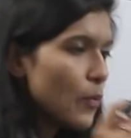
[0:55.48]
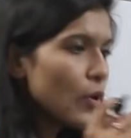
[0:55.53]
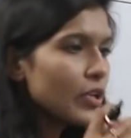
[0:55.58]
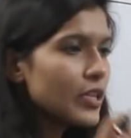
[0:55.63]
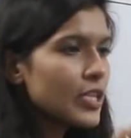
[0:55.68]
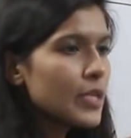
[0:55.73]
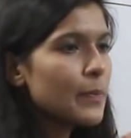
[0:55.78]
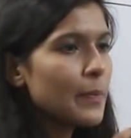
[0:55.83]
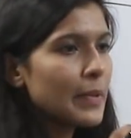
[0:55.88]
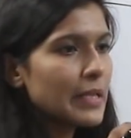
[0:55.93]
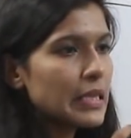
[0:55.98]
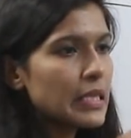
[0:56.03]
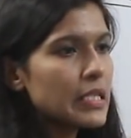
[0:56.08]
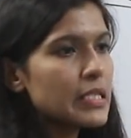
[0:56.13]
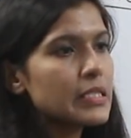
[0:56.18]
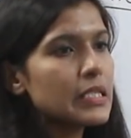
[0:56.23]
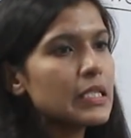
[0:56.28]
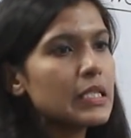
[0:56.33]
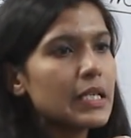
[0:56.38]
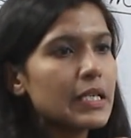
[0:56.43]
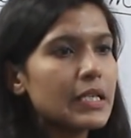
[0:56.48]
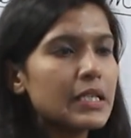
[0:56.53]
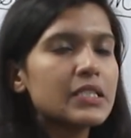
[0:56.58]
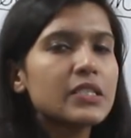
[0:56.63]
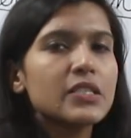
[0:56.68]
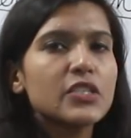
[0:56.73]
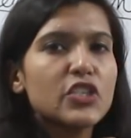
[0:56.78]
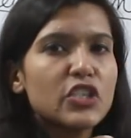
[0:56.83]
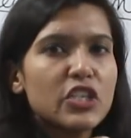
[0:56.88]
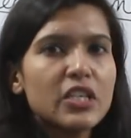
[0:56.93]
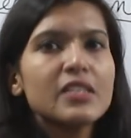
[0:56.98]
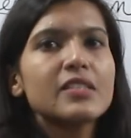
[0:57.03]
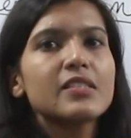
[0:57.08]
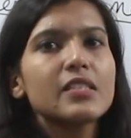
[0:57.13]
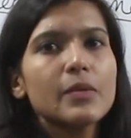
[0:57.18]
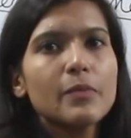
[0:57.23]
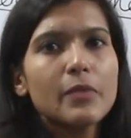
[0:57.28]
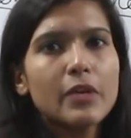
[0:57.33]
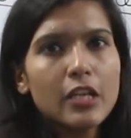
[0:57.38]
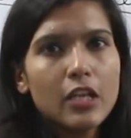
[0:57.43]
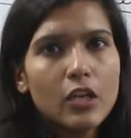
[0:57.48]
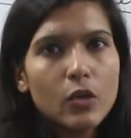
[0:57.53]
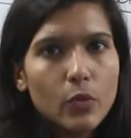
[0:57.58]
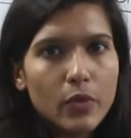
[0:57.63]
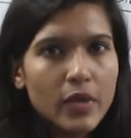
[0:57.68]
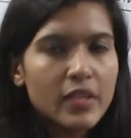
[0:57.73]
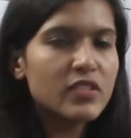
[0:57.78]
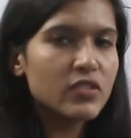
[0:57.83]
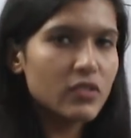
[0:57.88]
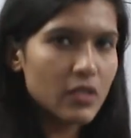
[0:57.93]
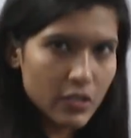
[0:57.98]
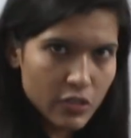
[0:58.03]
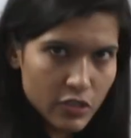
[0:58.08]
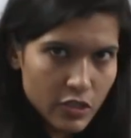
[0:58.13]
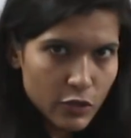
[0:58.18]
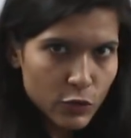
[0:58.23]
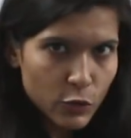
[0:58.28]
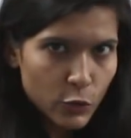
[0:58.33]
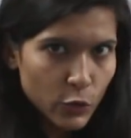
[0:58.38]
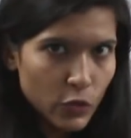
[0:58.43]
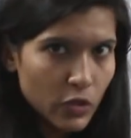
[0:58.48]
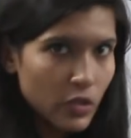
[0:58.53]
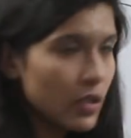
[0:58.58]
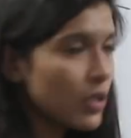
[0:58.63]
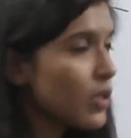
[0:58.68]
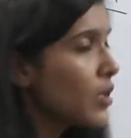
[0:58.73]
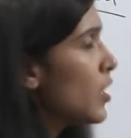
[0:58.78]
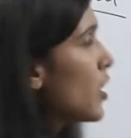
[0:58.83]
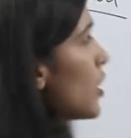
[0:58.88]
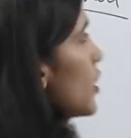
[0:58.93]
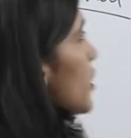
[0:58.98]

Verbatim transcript: बहुत ही पतली सी लेटेक्स शीट से बने हुए स्ट्रक्चर्स होते हैं